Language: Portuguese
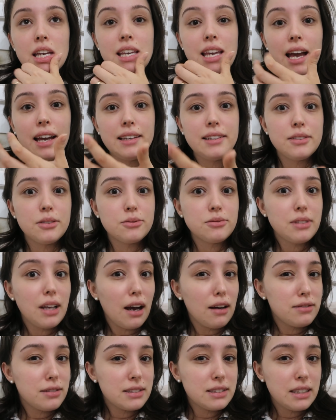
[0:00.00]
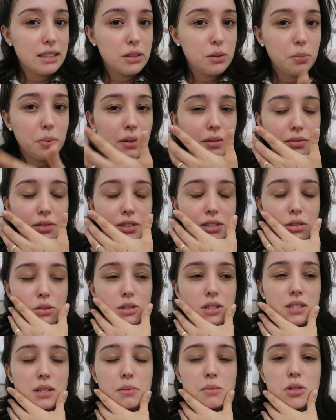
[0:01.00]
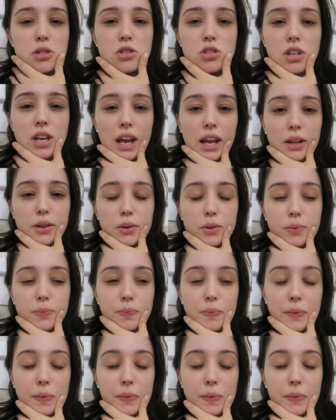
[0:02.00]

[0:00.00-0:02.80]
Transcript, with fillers: E aí não tava dando para fazer o exame direito.